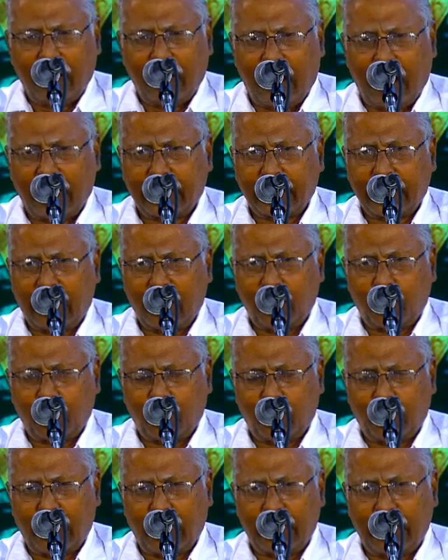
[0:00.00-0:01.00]
நாட்கள்
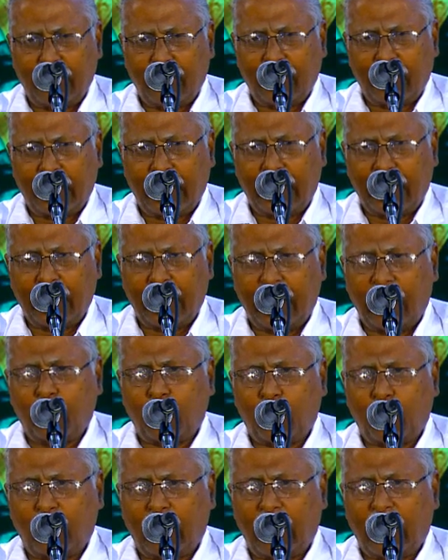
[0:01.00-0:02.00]
போதாது வருடங்கள்
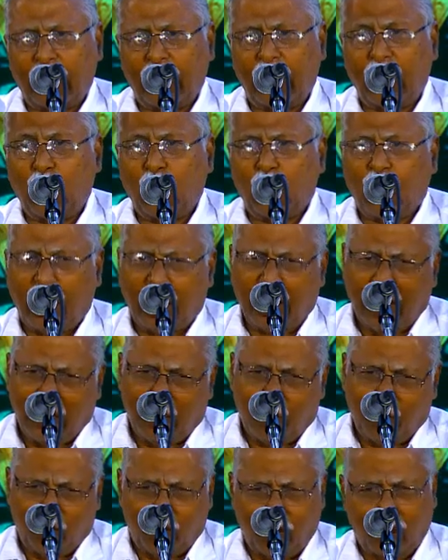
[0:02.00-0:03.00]
போதாது
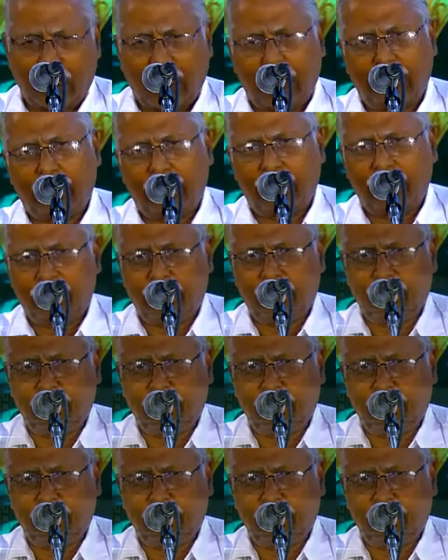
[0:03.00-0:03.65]
யுகங்கள் போதாது